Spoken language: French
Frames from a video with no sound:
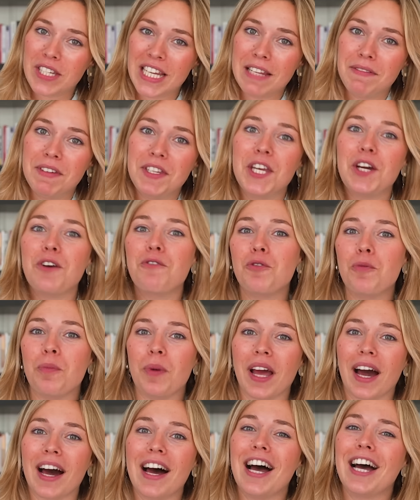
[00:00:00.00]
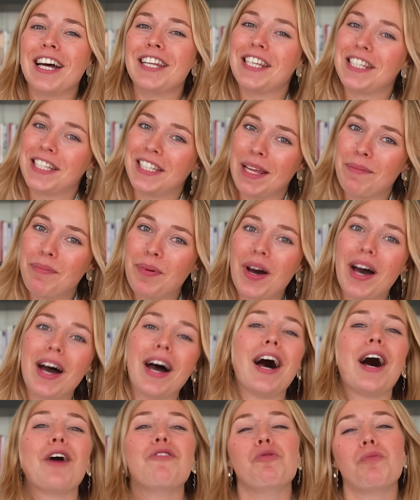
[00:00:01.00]
cette vidéo vous plaira, n'hésitez pas
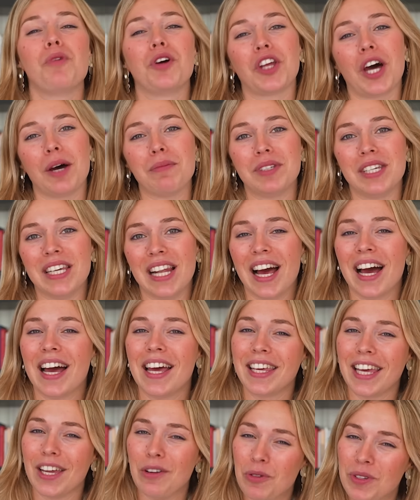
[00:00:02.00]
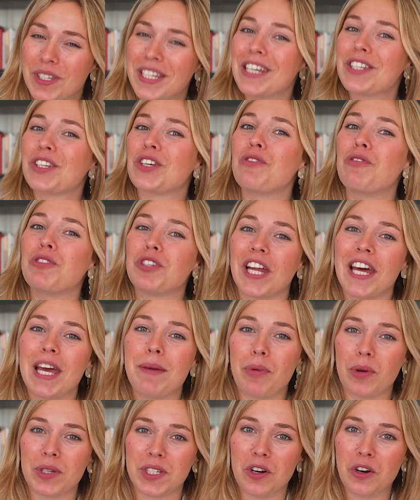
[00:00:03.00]
à nous mettre un petit like, à nous dire ce que vous en avez
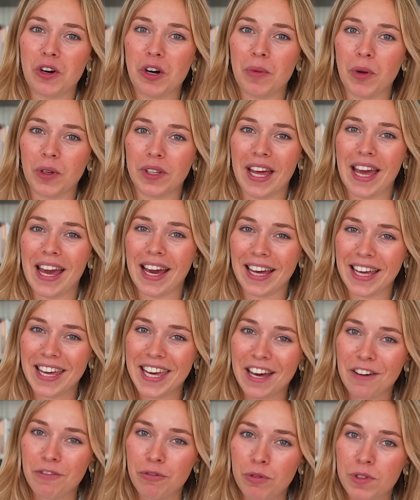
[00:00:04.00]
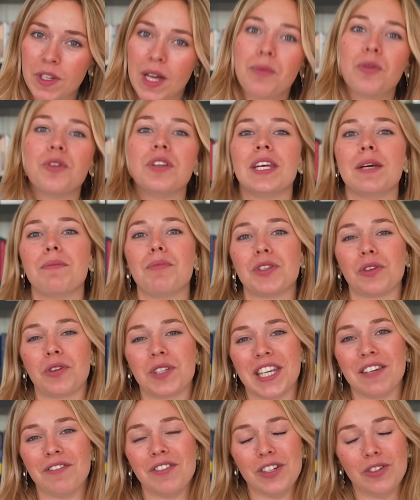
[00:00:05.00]
pensé en commentaire et à vous abonner parce que
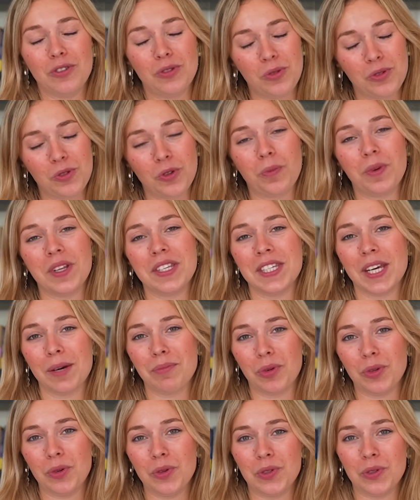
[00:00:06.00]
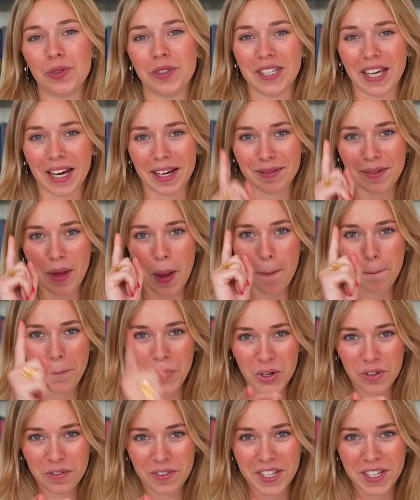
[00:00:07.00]
ça fait toujours plaisir pour nous soutenir. Bonne